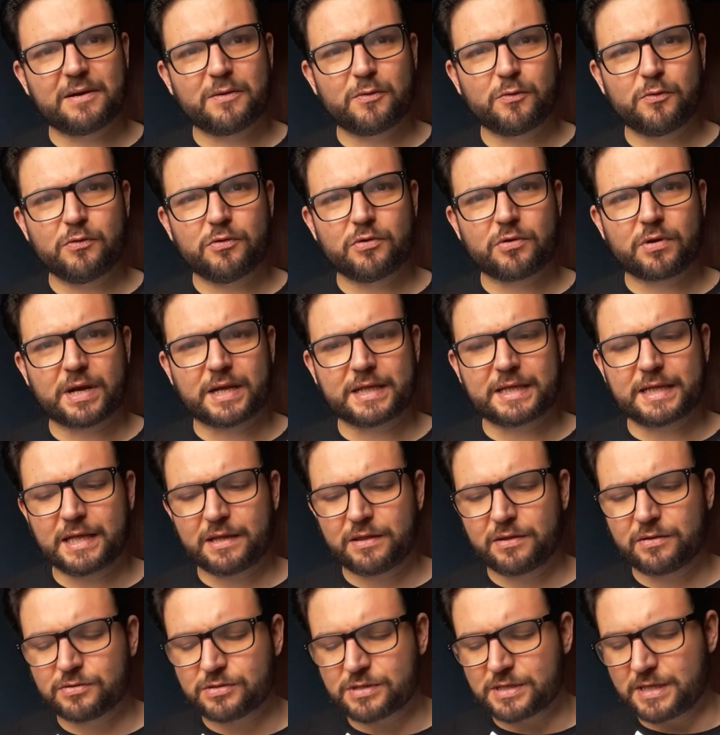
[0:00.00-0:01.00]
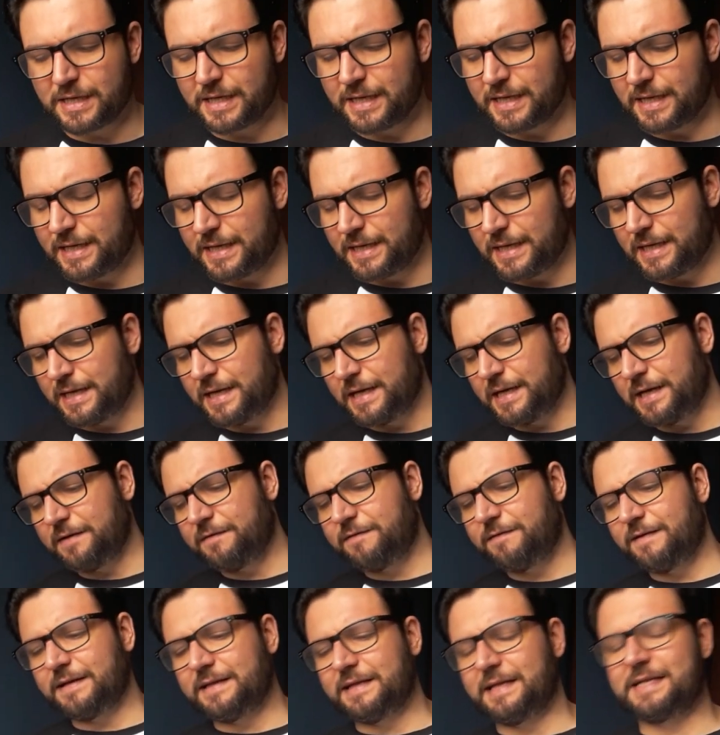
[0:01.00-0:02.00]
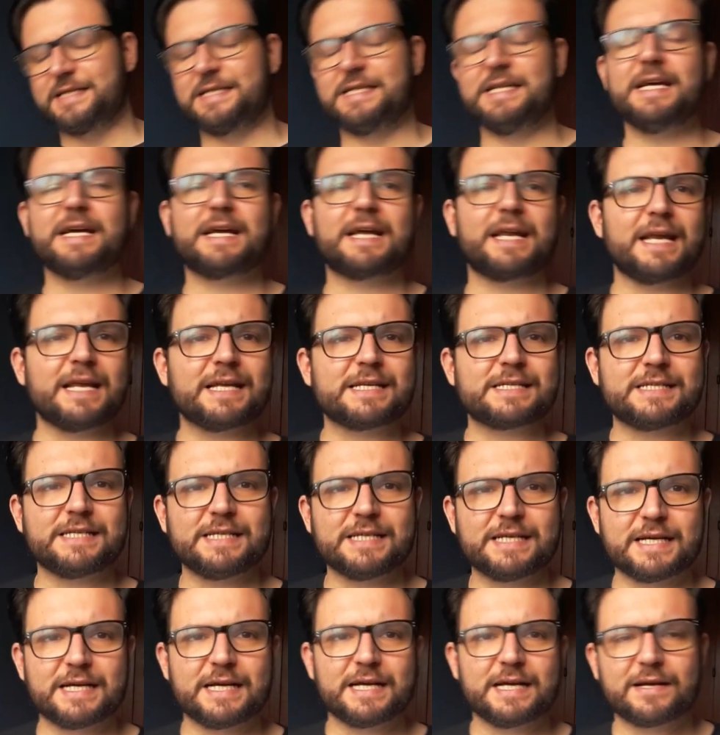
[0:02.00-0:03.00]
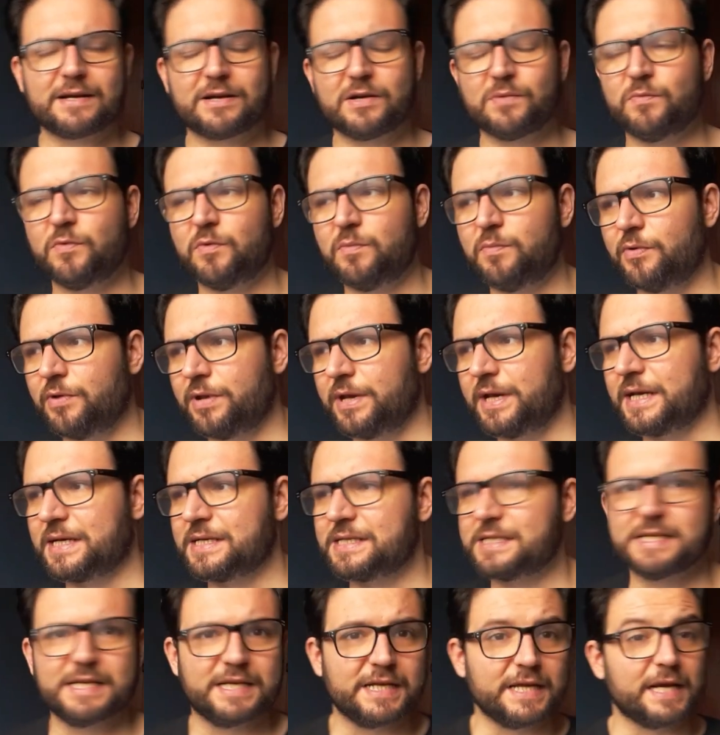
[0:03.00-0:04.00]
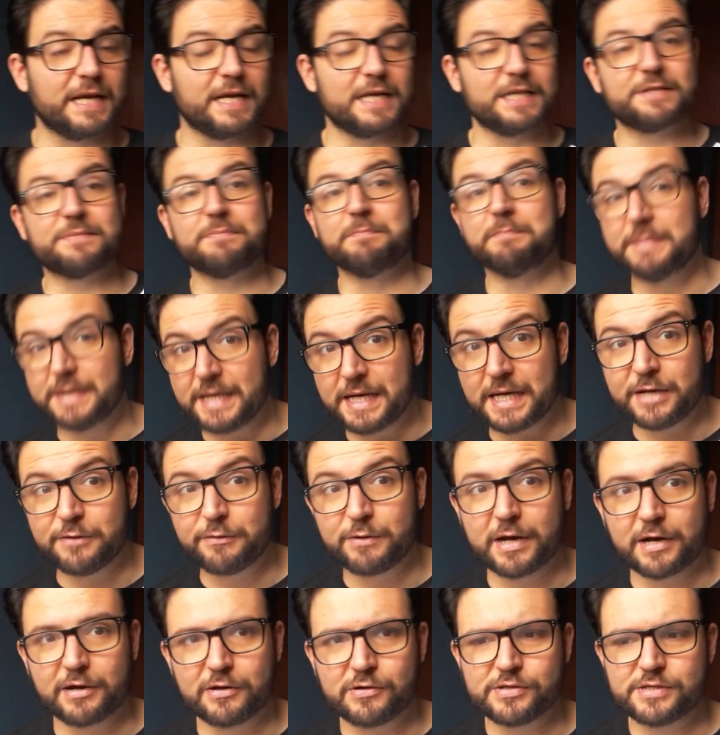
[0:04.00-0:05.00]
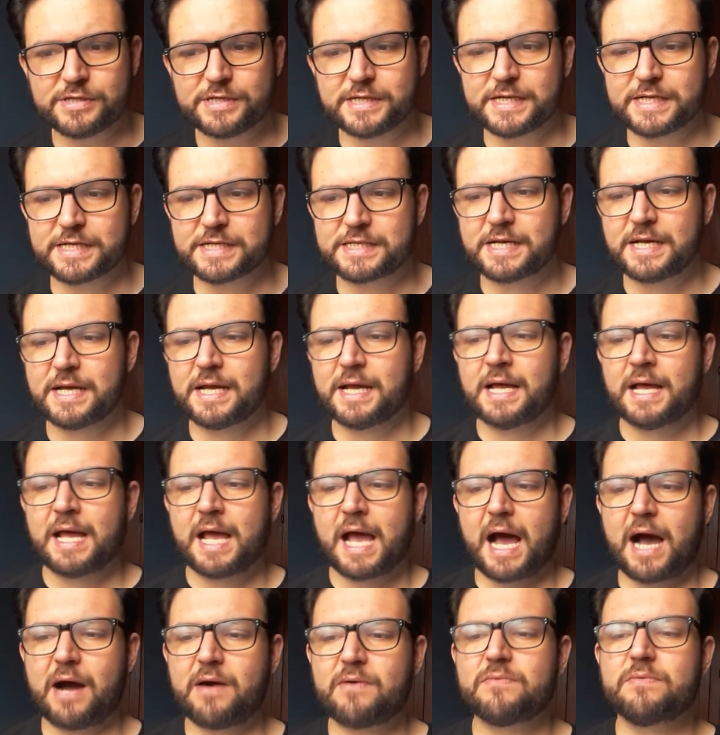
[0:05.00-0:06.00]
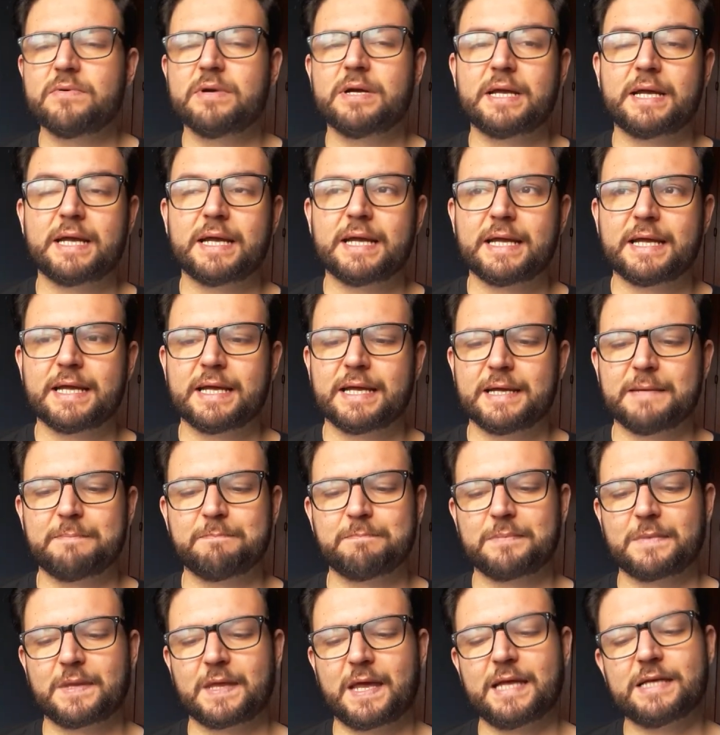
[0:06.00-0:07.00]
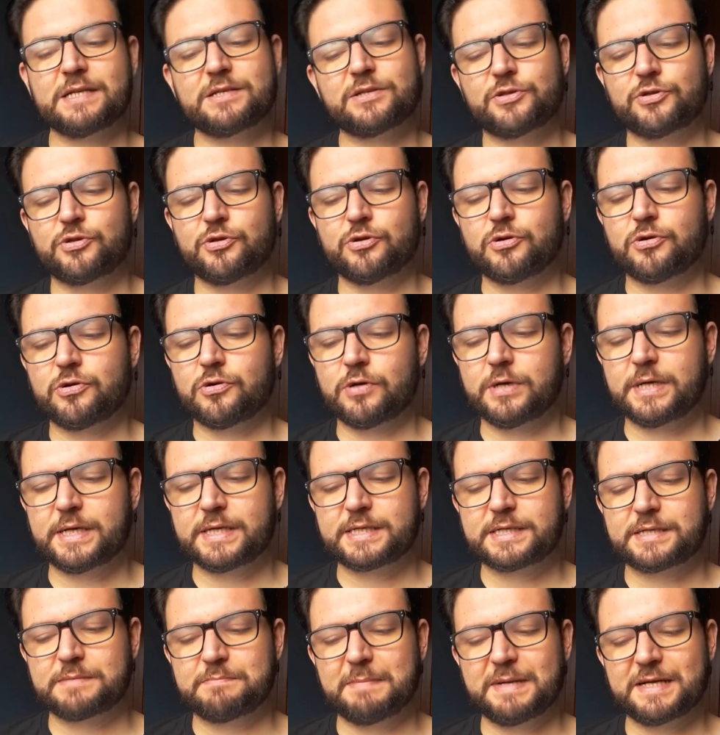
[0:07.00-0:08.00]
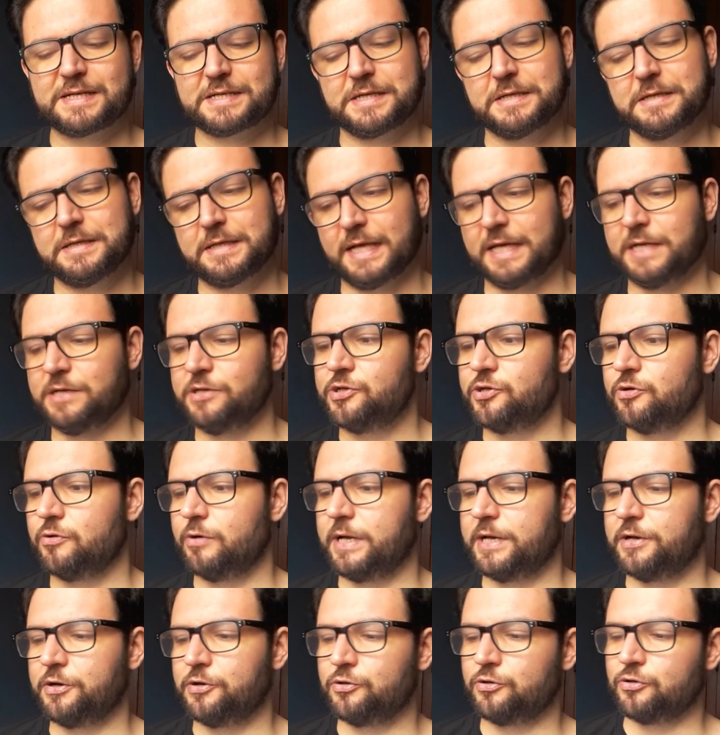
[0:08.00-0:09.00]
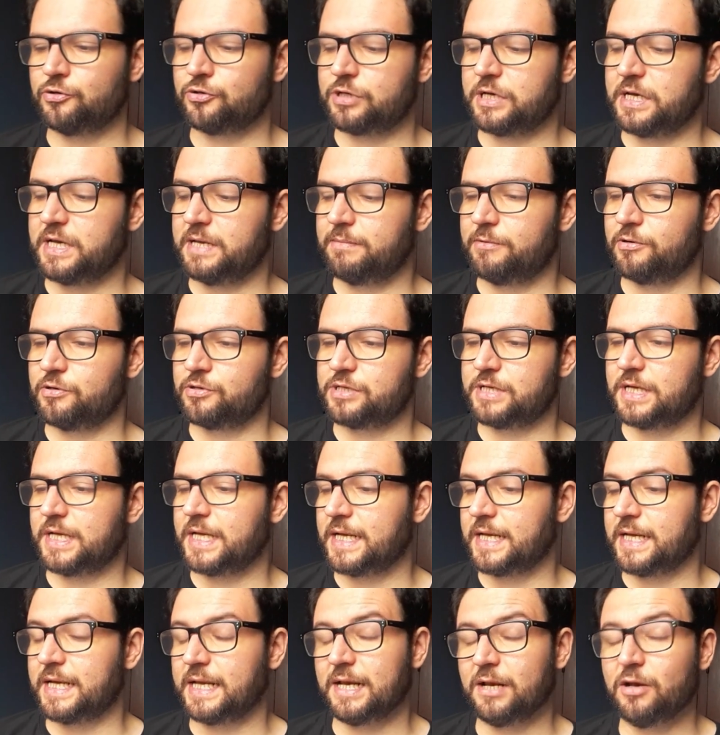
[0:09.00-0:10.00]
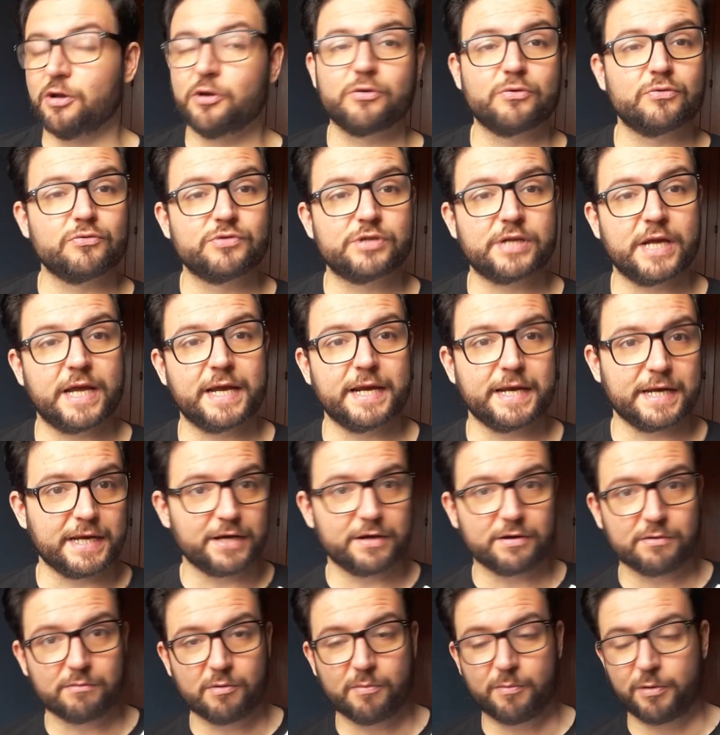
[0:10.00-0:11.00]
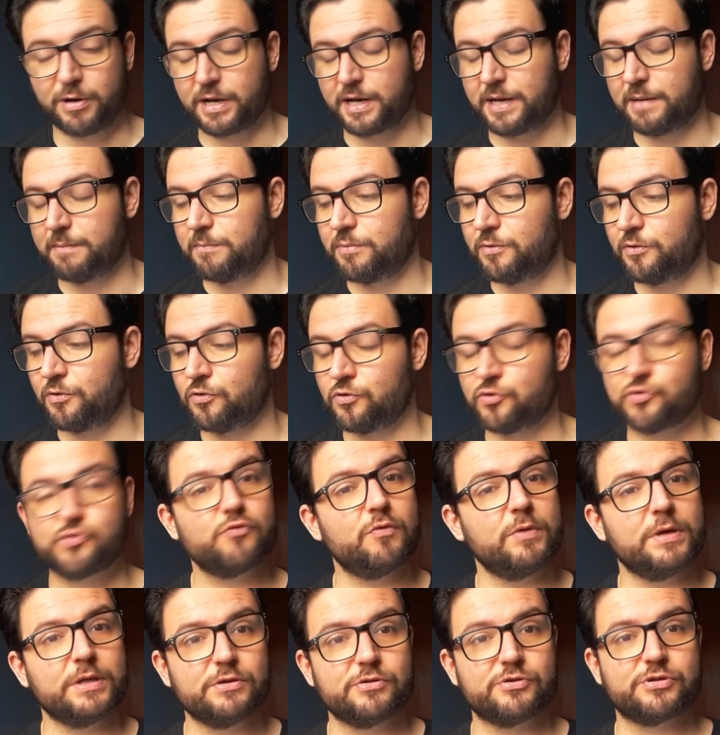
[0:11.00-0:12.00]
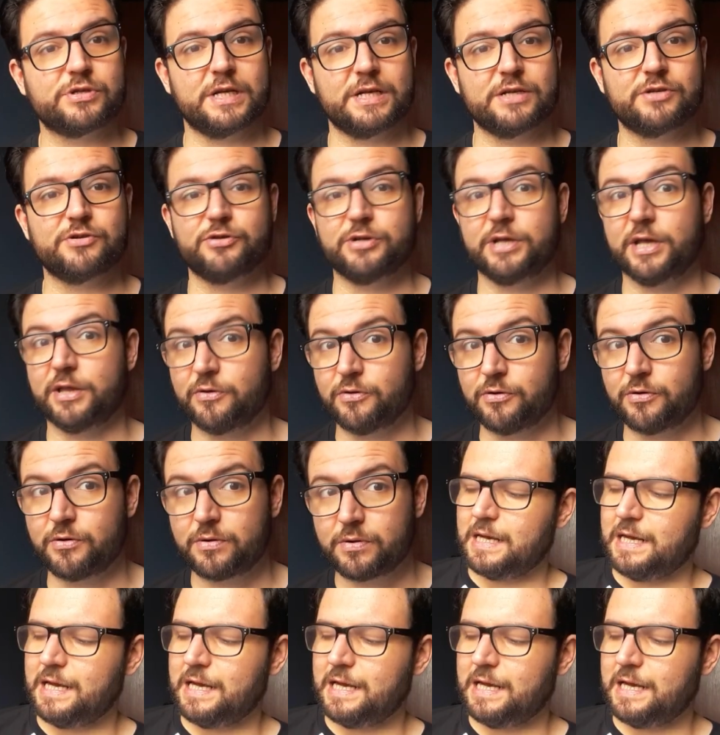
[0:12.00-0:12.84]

algunos retazos de fantasía clásica, como podrían ser las mil y una noches, aunque mm, esto es más intenso en otros libros de Lord Dunsany, como por ejemplo Los cuentos del soñador.